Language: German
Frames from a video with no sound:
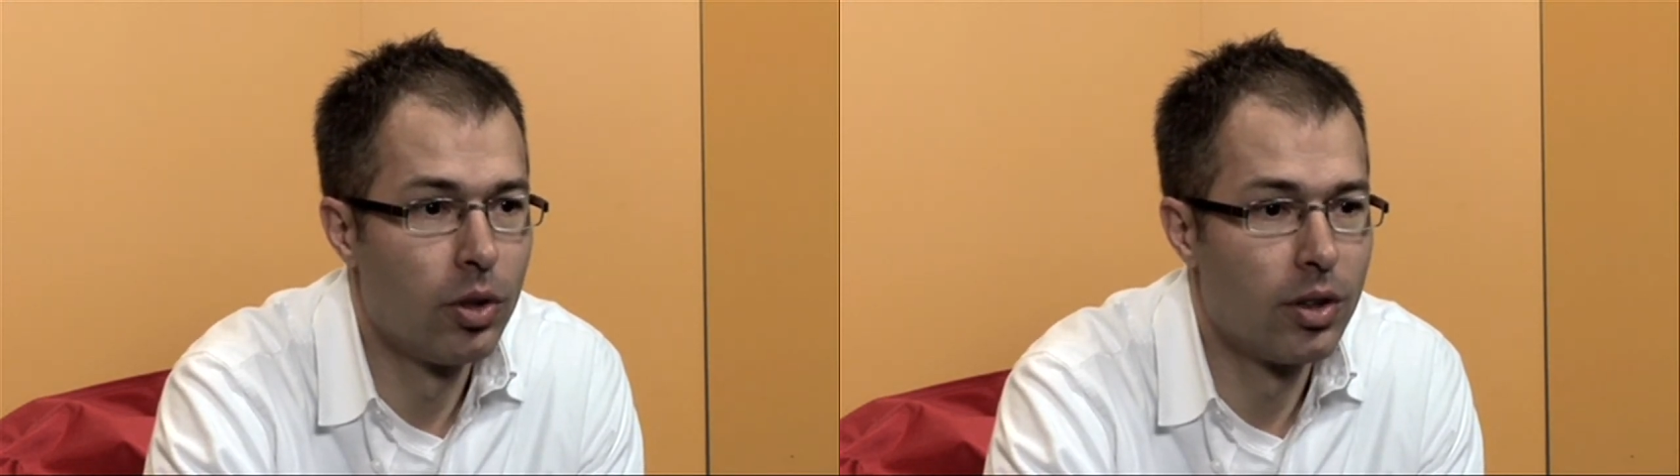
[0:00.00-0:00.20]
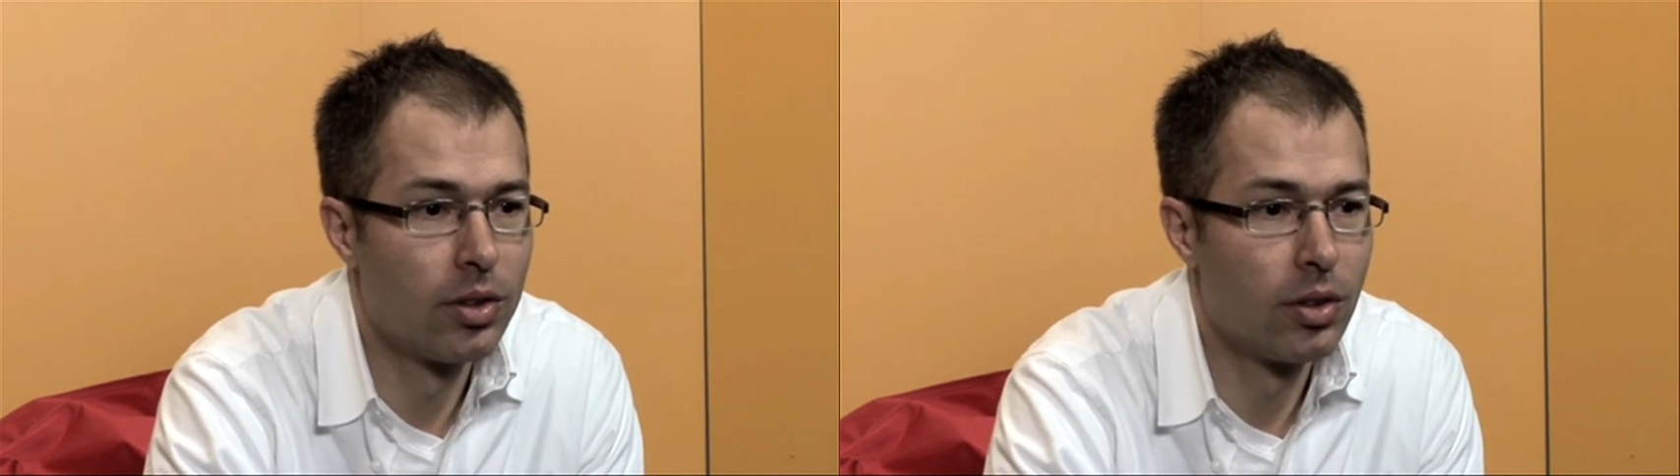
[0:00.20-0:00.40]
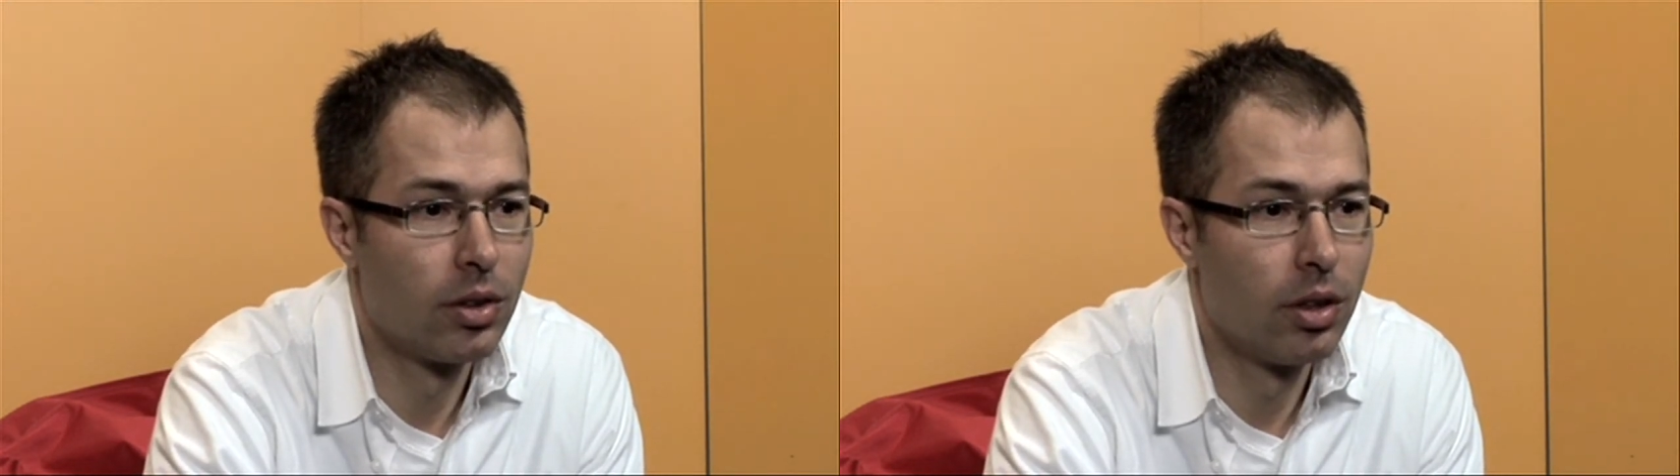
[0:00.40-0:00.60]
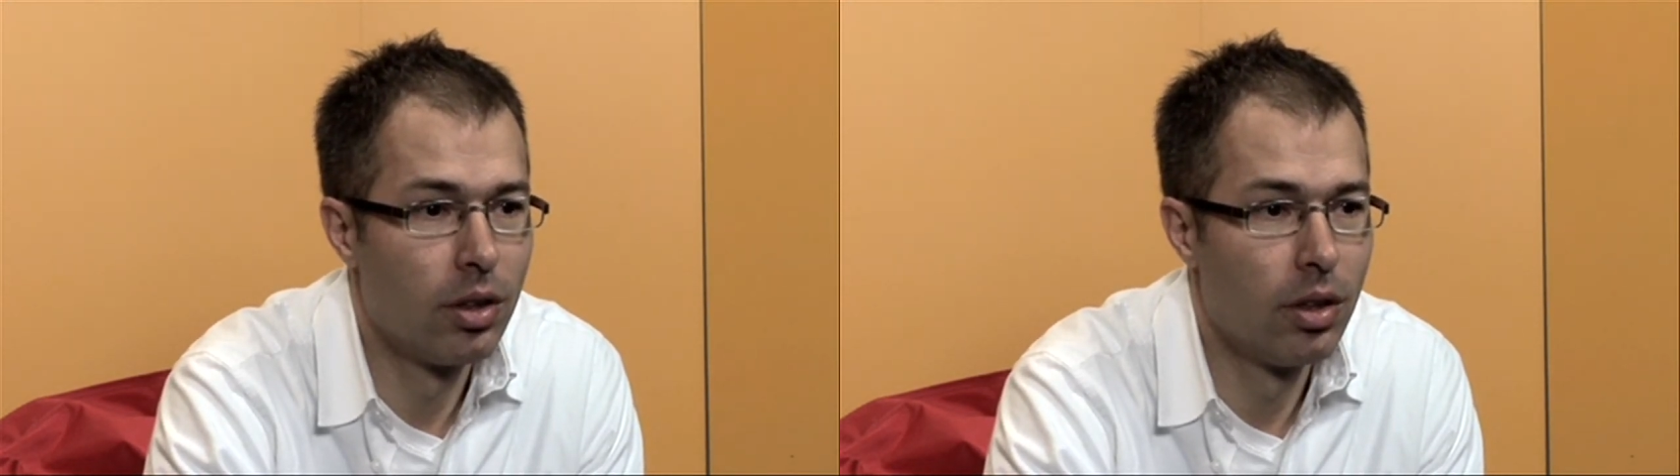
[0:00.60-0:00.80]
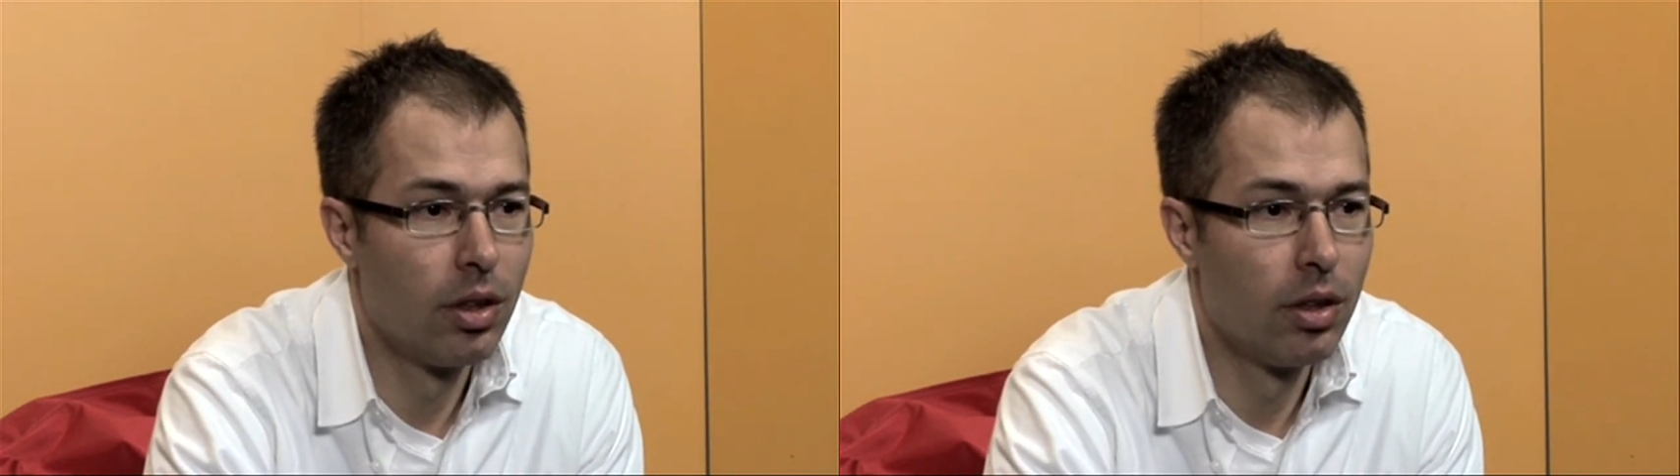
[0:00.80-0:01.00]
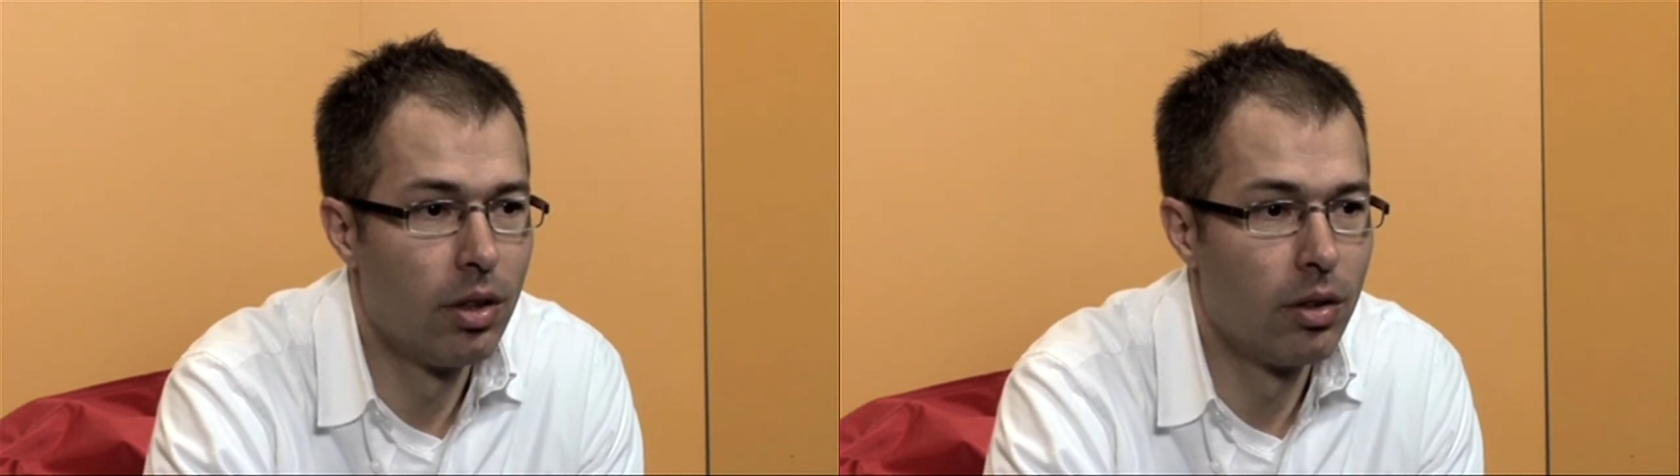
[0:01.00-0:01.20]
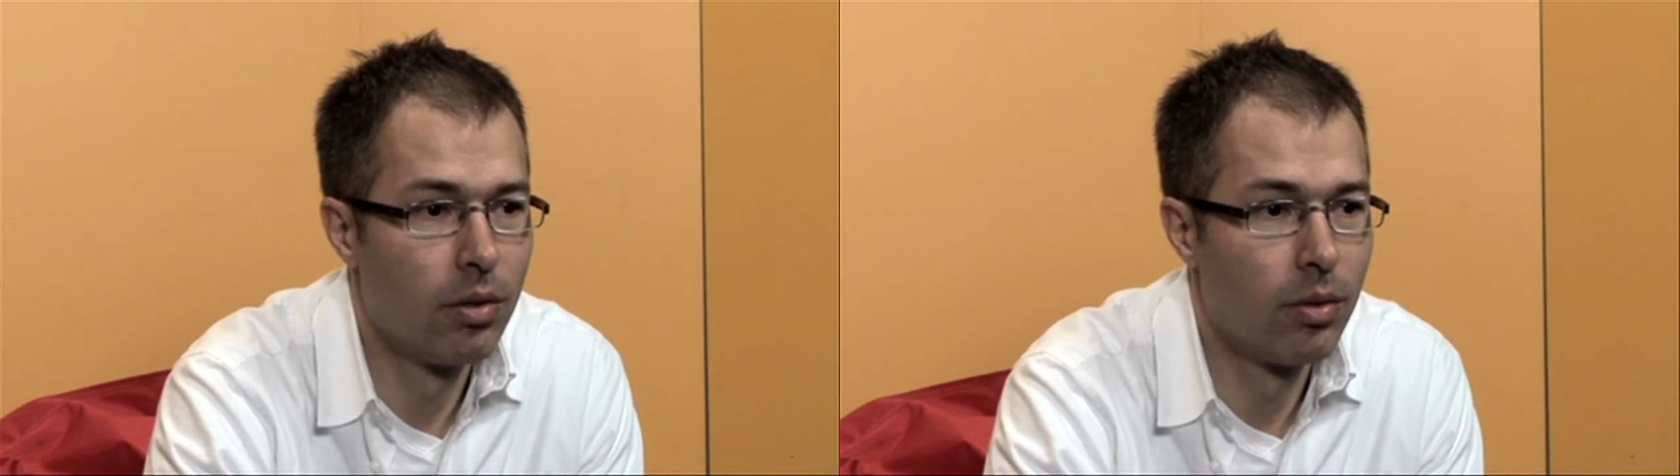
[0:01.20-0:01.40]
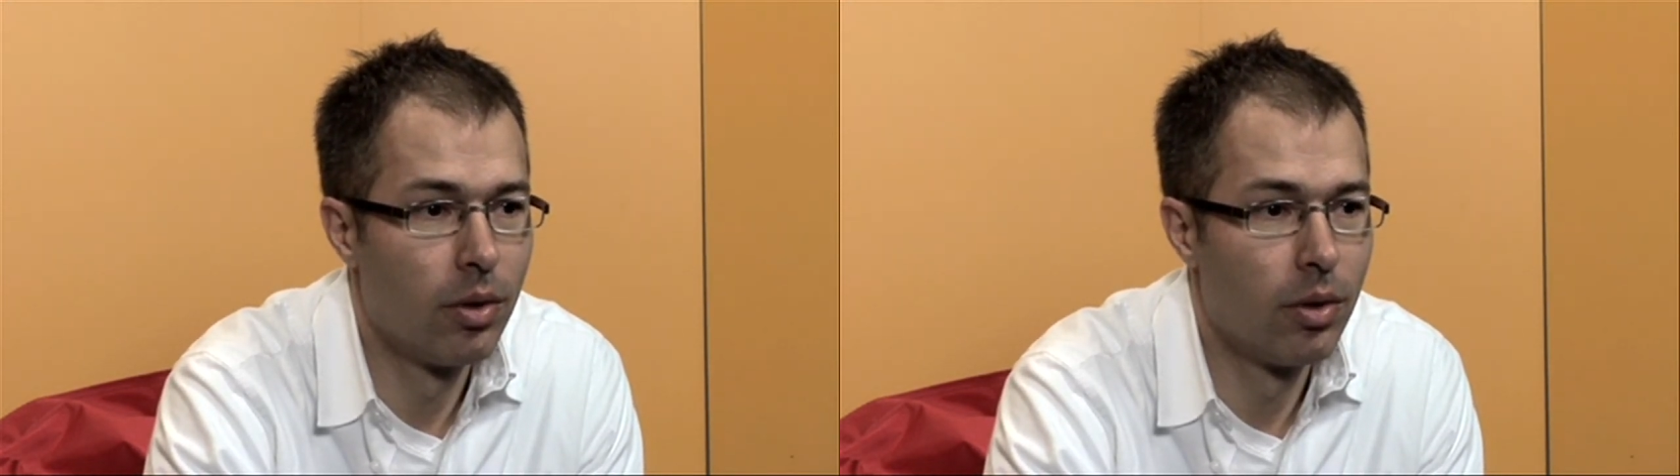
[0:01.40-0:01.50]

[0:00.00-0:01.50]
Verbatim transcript: dass äh, in,